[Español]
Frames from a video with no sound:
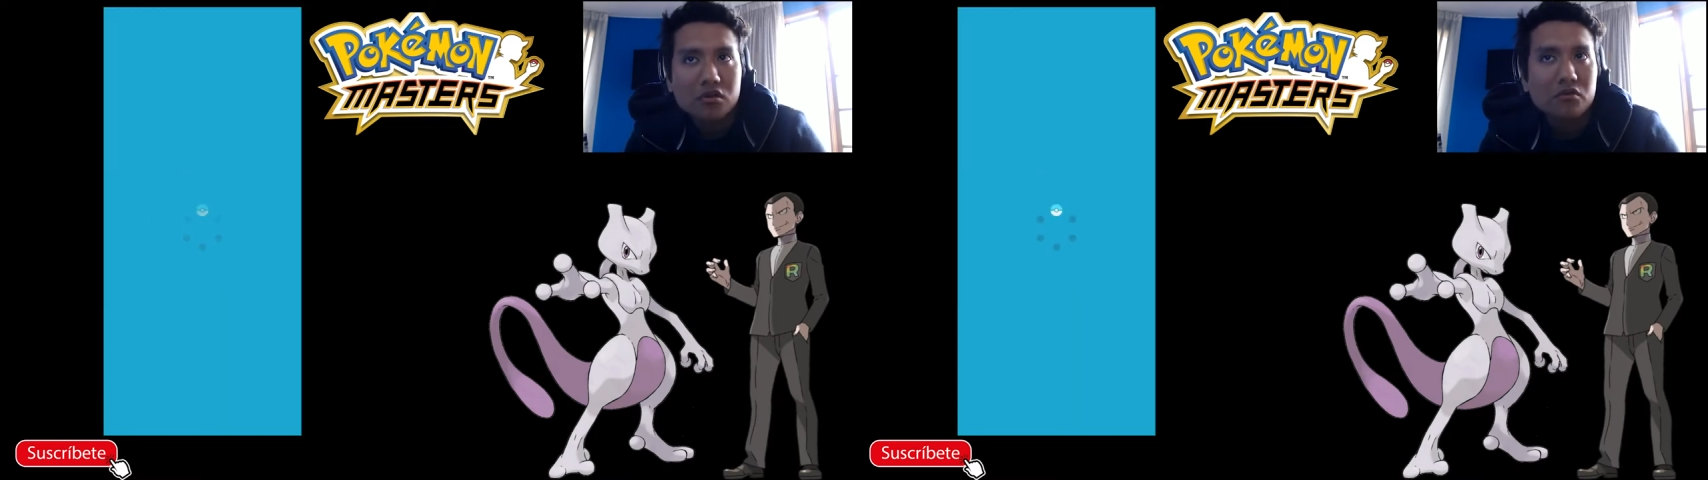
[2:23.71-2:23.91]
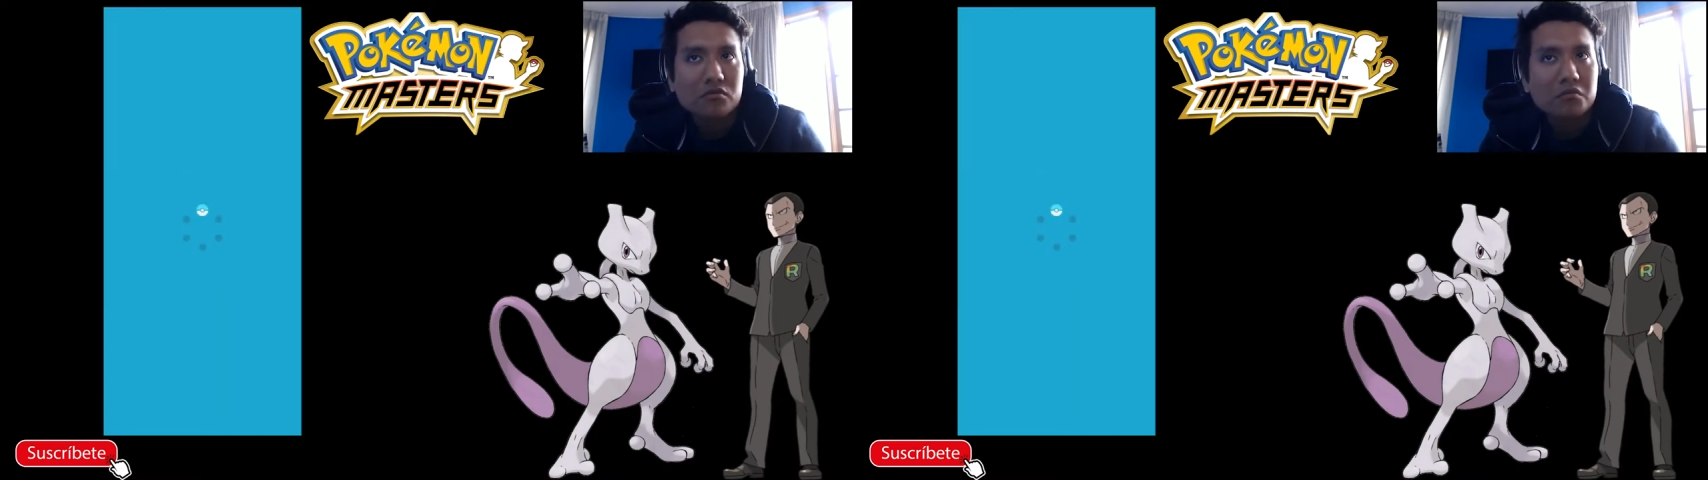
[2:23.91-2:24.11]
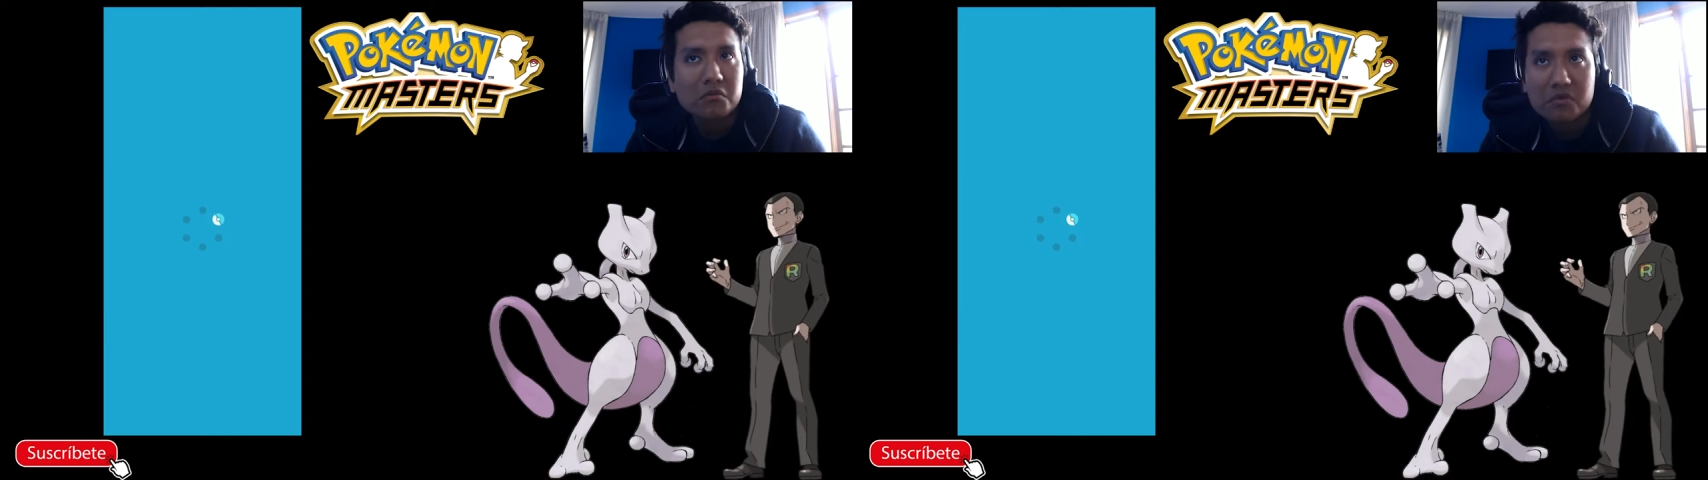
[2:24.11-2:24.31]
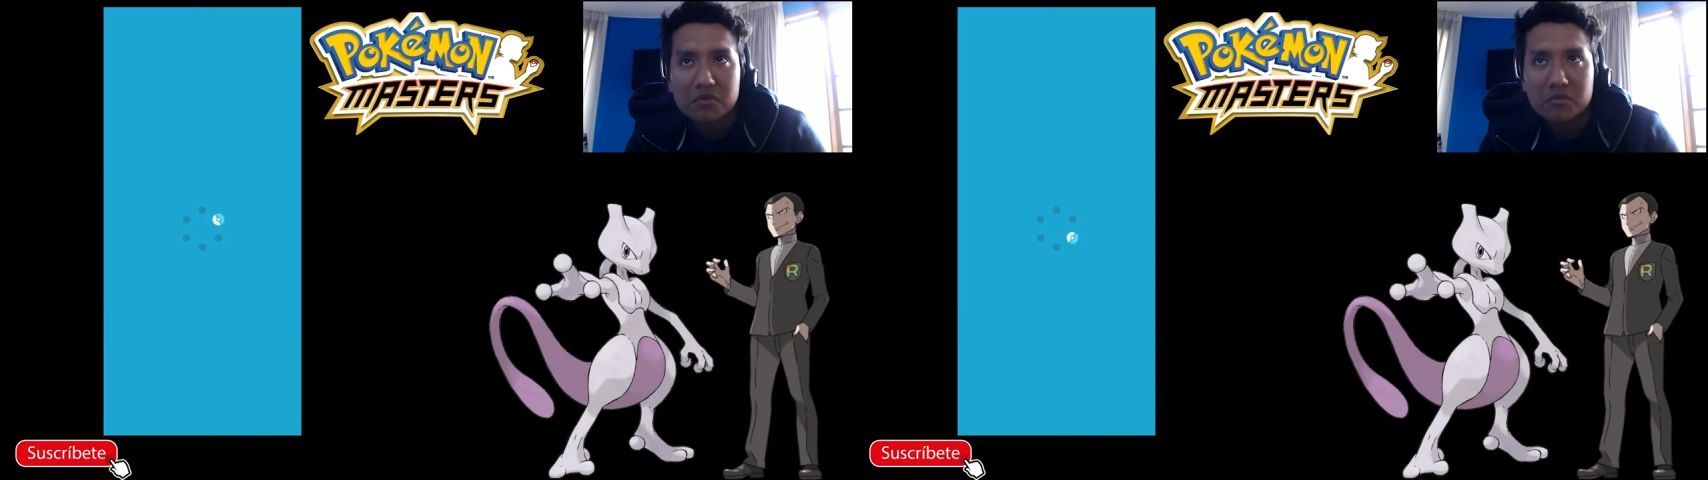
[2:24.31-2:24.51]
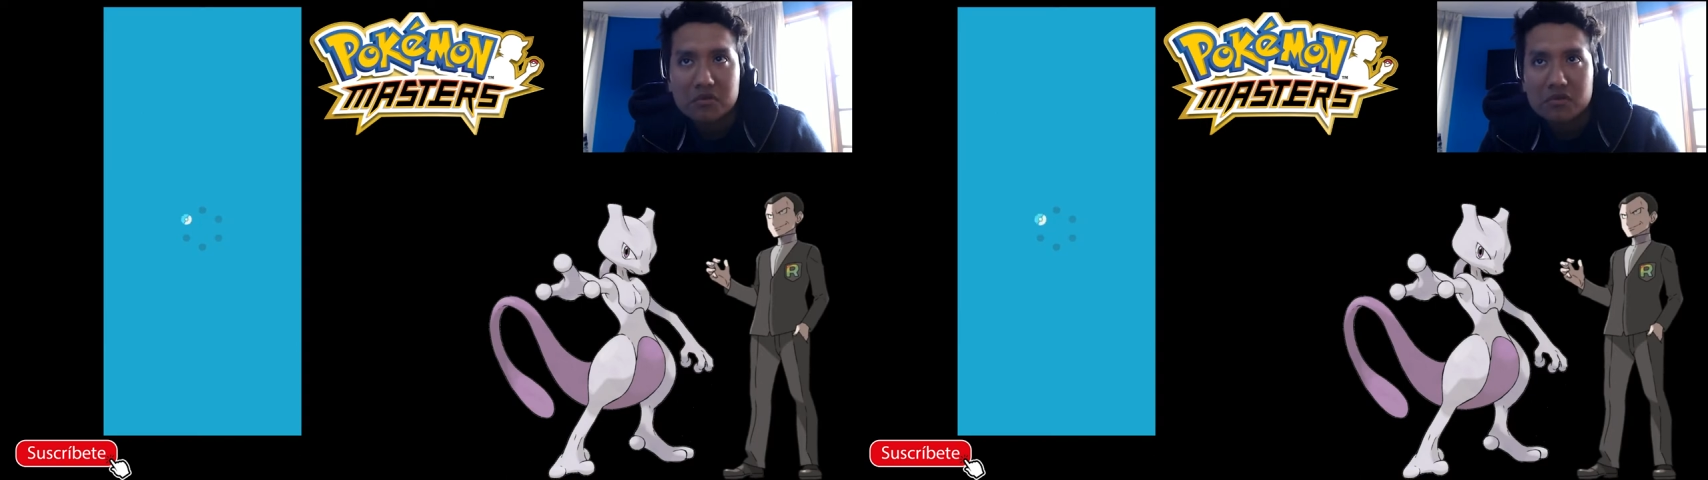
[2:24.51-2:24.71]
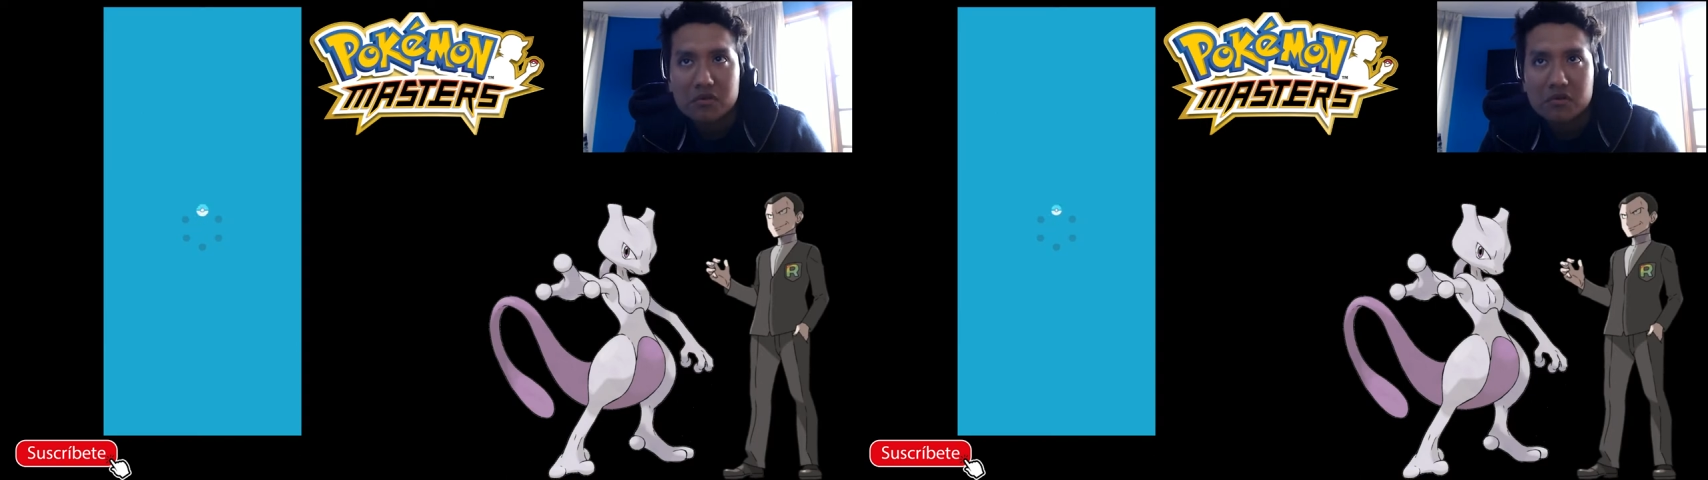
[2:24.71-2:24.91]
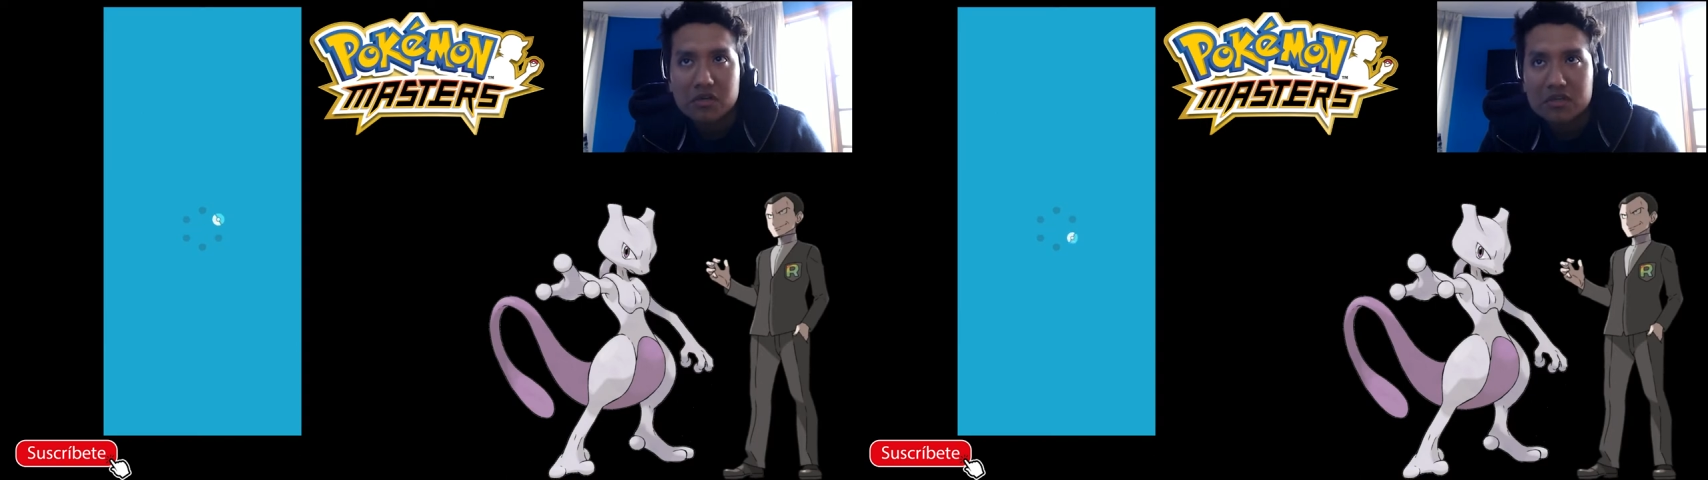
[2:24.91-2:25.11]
ellos, son demasiado débiles.